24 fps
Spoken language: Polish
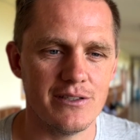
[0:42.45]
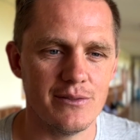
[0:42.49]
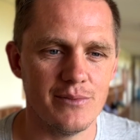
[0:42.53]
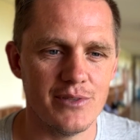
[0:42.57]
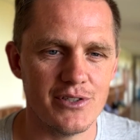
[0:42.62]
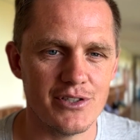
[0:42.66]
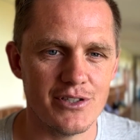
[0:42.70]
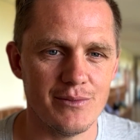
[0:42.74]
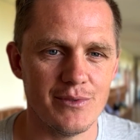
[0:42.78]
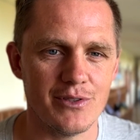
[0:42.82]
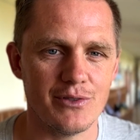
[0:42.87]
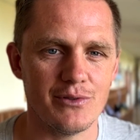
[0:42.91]

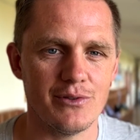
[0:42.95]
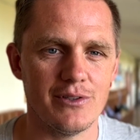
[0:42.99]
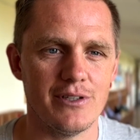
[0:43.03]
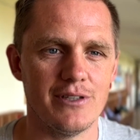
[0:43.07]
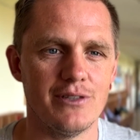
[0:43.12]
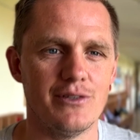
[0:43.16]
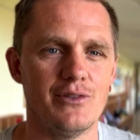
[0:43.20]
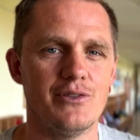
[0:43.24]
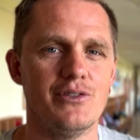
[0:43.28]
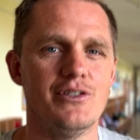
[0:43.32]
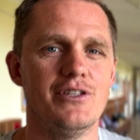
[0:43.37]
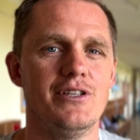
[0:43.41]
Zobaczymy,
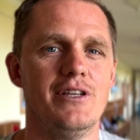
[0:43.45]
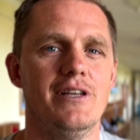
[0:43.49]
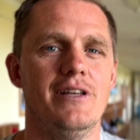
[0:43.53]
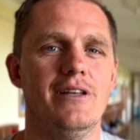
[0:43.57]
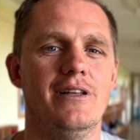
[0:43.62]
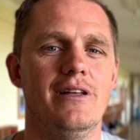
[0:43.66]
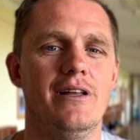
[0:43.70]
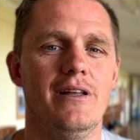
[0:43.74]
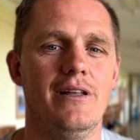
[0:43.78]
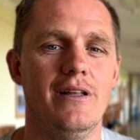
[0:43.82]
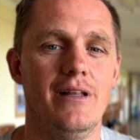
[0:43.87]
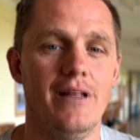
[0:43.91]
której
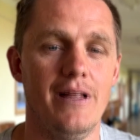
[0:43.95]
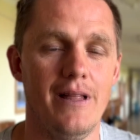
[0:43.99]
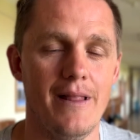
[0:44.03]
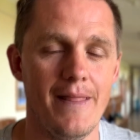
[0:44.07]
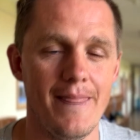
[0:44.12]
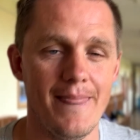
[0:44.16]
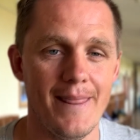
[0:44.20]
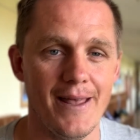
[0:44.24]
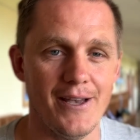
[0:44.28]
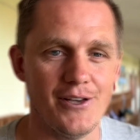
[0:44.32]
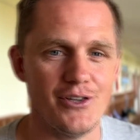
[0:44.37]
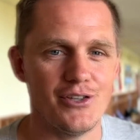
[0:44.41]
rodzinie
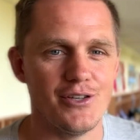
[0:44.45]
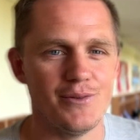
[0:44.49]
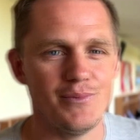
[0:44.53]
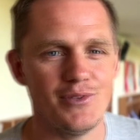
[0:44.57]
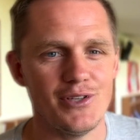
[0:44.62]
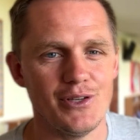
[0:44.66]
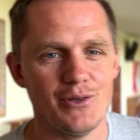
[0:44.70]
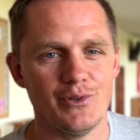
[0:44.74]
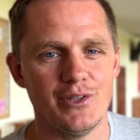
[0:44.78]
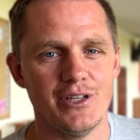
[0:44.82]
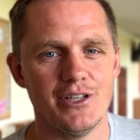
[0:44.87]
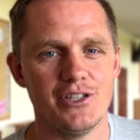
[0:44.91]

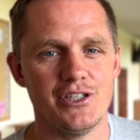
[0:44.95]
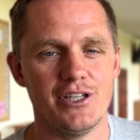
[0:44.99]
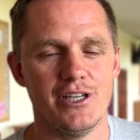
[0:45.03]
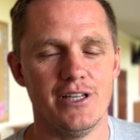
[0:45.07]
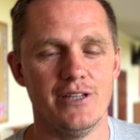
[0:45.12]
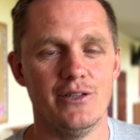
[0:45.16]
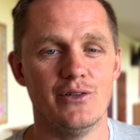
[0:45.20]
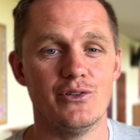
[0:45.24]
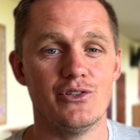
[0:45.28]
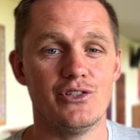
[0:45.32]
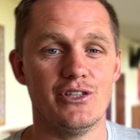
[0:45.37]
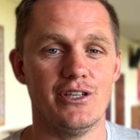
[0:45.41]
najszybciej uda
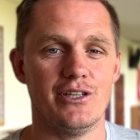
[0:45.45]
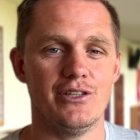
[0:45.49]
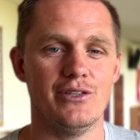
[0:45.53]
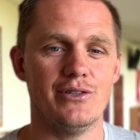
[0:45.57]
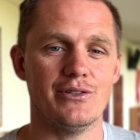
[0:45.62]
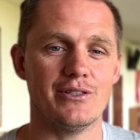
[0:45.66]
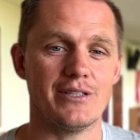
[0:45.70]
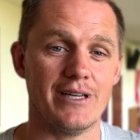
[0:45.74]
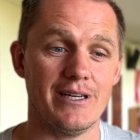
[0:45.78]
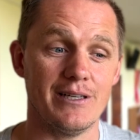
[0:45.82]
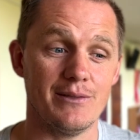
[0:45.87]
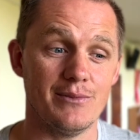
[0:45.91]
się dotrzeć
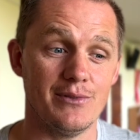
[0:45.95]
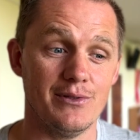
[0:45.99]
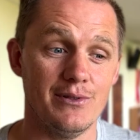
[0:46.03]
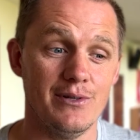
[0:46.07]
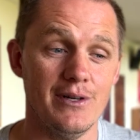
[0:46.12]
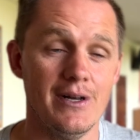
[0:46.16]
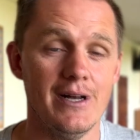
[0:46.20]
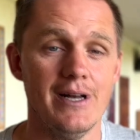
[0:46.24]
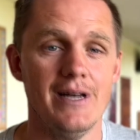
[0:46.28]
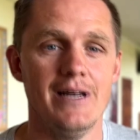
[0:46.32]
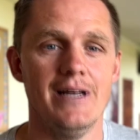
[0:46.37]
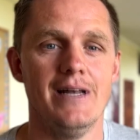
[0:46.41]
do skarbu.
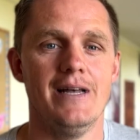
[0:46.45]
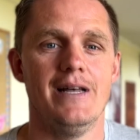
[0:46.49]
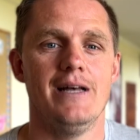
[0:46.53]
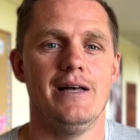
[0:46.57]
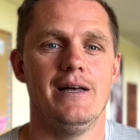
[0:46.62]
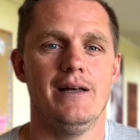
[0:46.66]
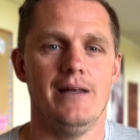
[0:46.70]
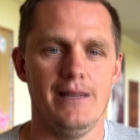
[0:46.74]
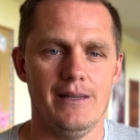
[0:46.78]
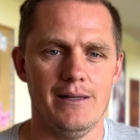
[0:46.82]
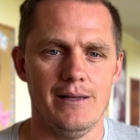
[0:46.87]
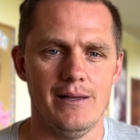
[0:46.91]

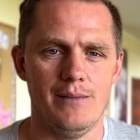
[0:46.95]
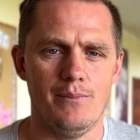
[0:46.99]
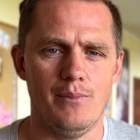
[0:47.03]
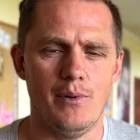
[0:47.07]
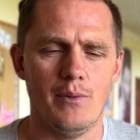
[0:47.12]
E,